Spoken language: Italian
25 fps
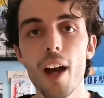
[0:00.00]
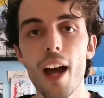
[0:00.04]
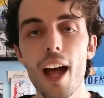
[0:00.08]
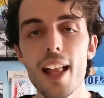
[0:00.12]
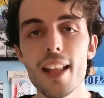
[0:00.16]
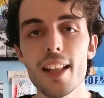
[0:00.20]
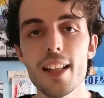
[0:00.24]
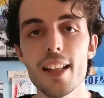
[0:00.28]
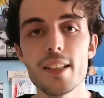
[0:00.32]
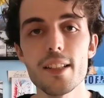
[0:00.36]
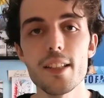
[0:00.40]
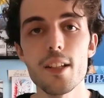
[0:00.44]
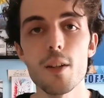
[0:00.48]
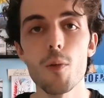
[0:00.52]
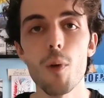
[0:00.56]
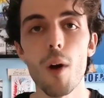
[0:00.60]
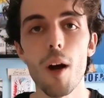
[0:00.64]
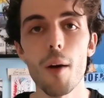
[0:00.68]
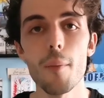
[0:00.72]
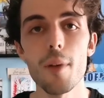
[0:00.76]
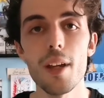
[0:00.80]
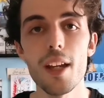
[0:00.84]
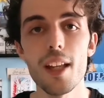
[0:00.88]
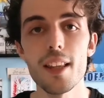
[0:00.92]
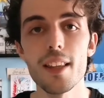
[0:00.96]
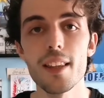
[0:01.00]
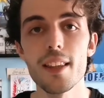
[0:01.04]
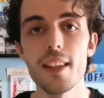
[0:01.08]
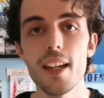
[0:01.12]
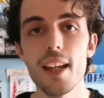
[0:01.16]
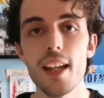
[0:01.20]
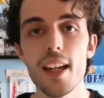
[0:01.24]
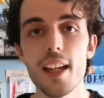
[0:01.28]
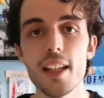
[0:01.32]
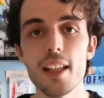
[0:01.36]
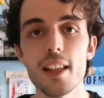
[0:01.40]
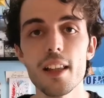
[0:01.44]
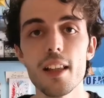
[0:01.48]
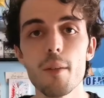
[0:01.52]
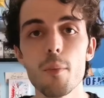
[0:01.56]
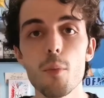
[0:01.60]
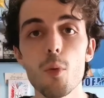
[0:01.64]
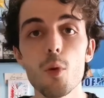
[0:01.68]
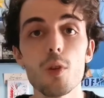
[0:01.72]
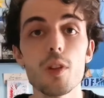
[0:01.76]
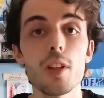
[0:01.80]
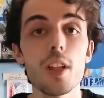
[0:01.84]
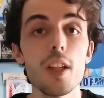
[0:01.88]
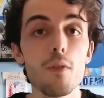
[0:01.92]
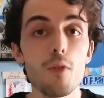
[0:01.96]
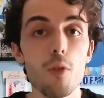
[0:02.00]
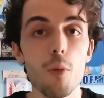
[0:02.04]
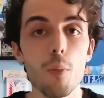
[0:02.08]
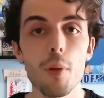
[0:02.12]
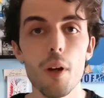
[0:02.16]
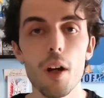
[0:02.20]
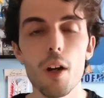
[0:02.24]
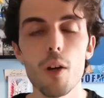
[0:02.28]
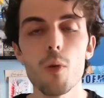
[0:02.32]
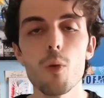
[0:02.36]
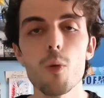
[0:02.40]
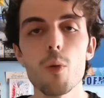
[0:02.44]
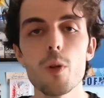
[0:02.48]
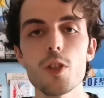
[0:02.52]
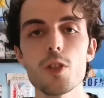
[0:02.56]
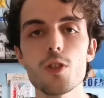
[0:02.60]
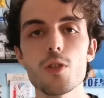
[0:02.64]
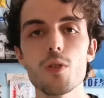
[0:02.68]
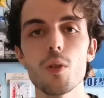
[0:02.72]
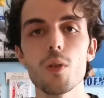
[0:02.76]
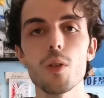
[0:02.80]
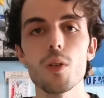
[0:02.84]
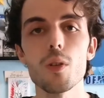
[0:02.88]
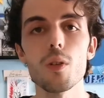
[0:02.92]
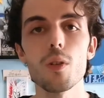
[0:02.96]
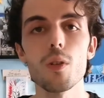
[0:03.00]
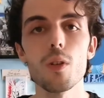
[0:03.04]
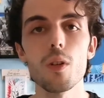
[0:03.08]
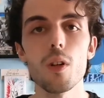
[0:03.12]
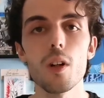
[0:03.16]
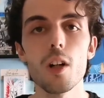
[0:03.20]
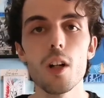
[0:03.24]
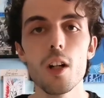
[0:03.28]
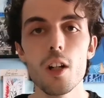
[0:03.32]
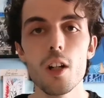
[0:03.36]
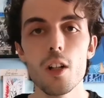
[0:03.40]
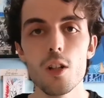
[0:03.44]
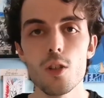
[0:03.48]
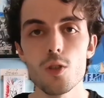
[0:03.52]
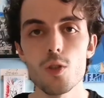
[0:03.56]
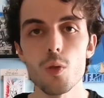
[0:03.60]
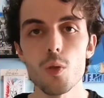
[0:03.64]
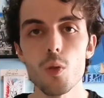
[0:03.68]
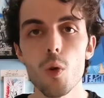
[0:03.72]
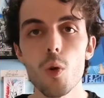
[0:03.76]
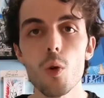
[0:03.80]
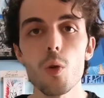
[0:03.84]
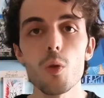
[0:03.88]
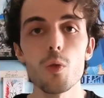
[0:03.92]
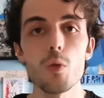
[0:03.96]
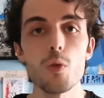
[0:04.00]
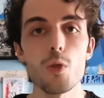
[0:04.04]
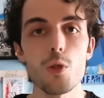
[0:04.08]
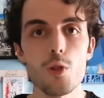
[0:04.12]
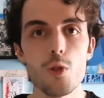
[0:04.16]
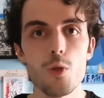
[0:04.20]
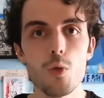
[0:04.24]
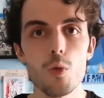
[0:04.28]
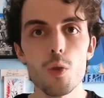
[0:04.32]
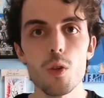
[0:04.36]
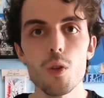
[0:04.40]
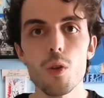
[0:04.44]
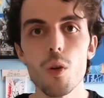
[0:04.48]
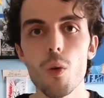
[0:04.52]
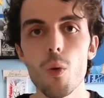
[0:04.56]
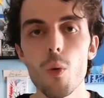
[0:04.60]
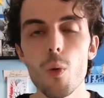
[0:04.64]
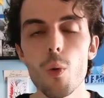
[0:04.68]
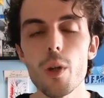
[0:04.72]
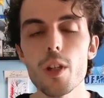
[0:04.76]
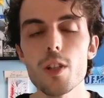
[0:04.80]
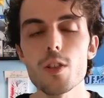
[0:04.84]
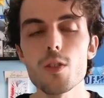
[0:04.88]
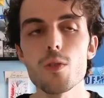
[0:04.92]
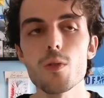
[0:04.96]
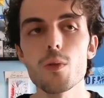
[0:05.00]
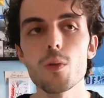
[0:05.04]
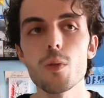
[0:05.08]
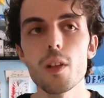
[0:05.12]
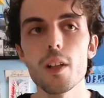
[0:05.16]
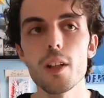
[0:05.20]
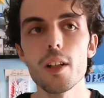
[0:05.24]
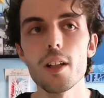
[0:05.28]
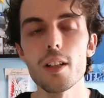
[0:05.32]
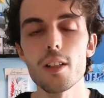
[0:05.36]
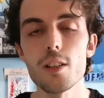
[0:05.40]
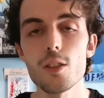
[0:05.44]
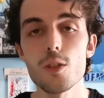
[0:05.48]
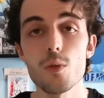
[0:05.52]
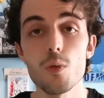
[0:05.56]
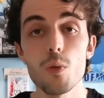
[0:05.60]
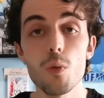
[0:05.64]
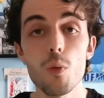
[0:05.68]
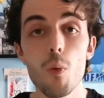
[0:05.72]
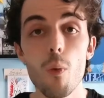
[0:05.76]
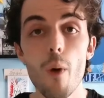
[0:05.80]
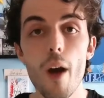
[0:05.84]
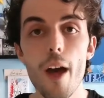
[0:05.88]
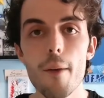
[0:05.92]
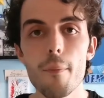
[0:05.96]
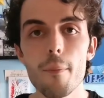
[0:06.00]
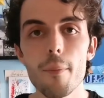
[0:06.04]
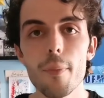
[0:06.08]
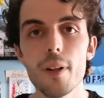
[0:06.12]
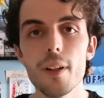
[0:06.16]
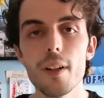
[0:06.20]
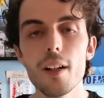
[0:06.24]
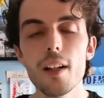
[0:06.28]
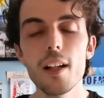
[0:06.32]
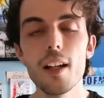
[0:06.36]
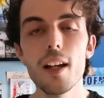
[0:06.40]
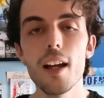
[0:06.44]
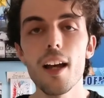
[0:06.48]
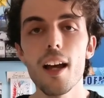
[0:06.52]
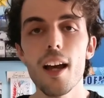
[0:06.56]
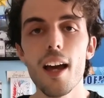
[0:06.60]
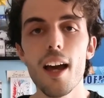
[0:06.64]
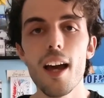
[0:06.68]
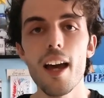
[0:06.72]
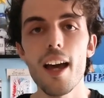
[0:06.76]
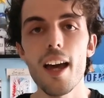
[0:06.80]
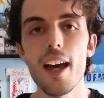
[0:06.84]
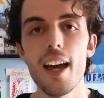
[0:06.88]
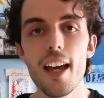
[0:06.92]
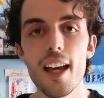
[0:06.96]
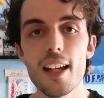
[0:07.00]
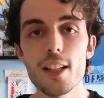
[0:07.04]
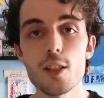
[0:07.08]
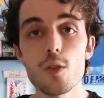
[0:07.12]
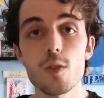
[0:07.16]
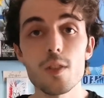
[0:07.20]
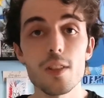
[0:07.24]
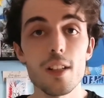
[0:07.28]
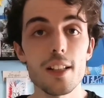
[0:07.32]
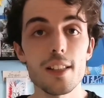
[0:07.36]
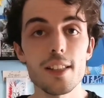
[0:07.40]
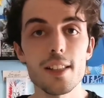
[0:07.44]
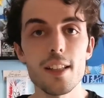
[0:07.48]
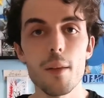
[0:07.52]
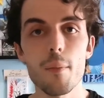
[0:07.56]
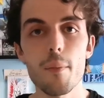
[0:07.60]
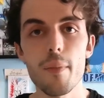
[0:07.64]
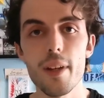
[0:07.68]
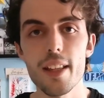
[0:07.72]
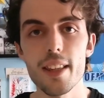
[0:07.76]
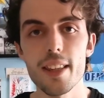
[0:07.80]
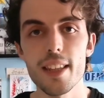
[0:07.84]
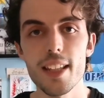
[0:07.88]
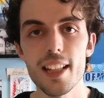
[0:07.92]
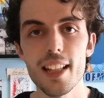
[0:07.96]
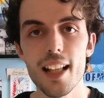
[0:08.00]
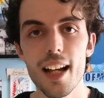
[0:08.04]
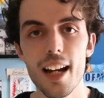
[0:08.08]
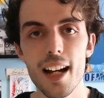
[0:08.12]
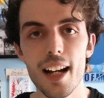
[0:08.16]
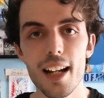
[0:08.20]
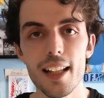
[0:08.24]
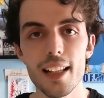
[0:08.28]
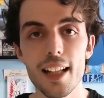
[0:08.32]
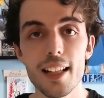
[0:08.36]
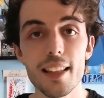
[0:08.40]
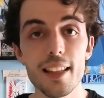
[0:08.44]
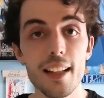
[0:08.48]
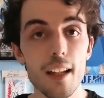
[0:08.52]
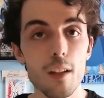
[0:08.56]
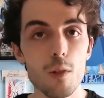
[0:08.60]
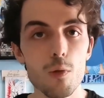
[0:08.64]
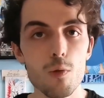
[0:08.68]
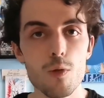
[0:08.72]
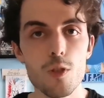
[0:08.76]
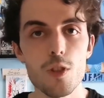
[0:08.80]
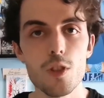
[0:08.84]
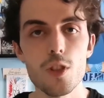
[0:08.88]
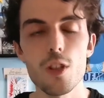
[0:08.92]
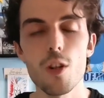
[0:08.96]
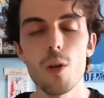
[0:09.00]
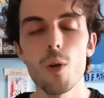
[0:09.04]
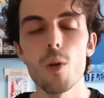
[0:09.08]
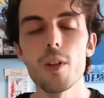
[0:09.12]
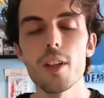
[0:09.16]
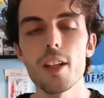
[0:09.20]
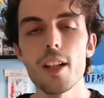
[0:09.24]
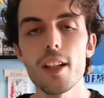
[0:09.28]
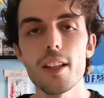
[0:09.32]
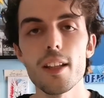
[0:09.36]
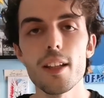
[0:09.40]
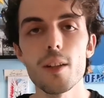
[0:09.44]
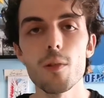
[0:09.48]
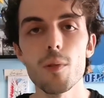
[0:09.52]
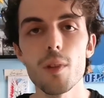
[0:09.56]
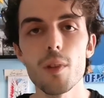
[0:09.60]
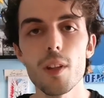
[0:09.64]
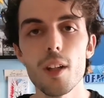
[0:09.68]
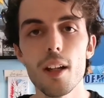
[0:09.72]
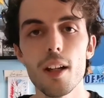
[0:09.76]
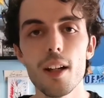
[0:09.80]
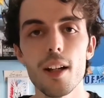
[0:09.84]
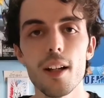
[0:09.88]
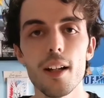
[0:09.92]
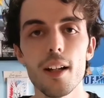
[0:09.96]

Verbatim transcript: grande sicuramente e il motivo per cui sono, sono conosciuto qui sul, sul web è, eh, è sostanzialmente la, la, traduzione di un